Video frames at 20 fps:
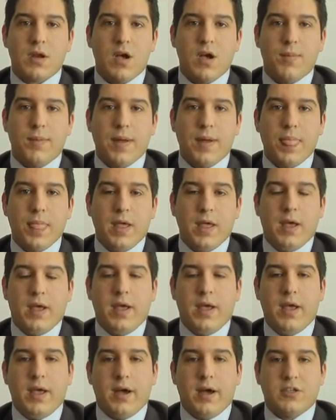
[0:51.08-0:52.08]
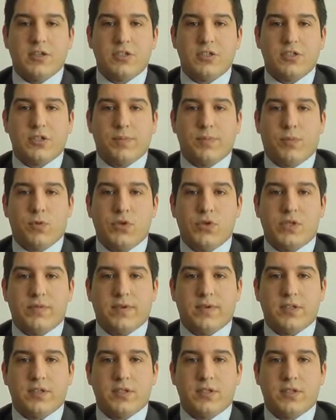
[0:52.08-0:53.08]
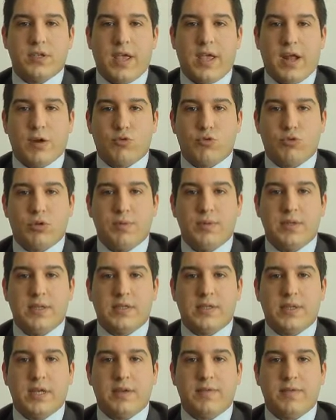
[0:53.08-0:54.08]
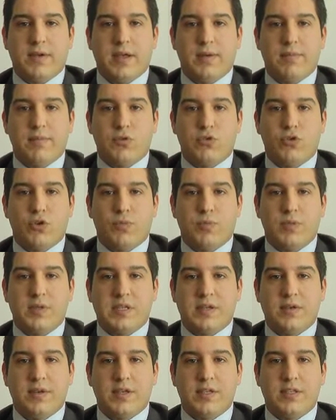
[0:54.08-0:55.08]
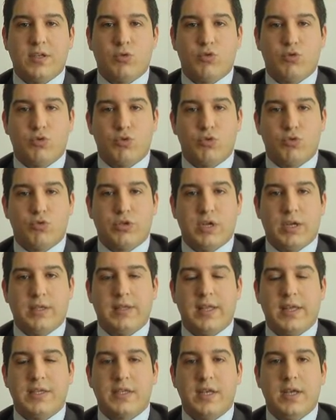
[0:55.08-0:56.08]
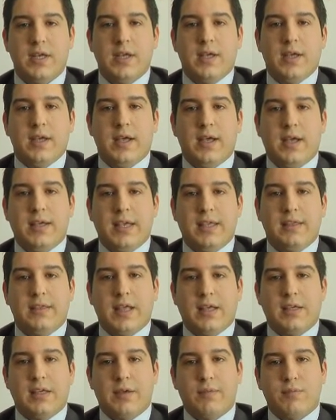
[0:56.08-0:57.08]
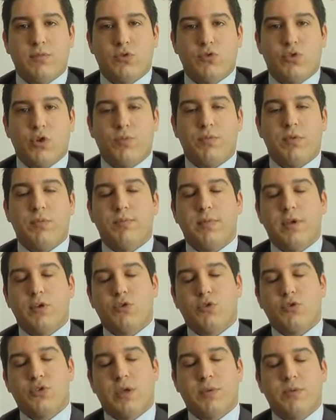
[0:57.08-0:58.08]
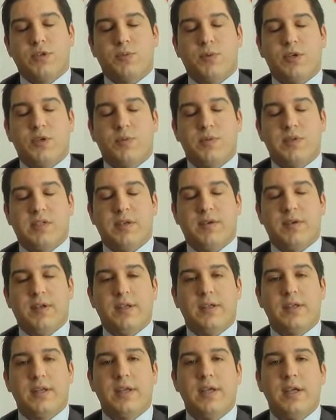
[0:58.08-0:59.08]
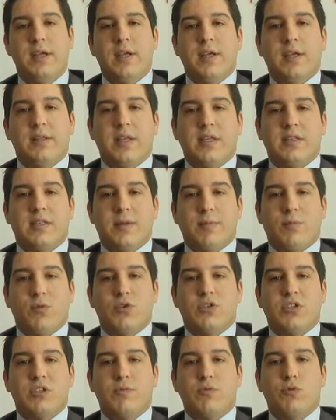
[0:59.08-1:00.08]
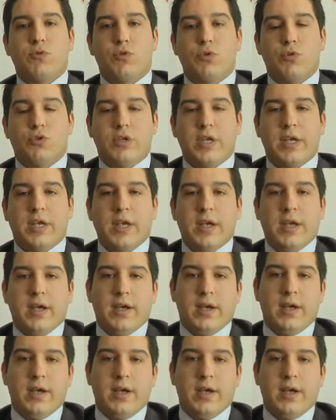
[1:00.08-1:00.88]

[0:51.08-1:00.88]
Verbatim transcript: Ama e, açılışta pozitif açılışı eğer tutabilirsek ve 74 bin seviyesinde tutunursa endeks e, yeniden 74.500-75.000 seviyelerini test etme olasılığımız yüksek.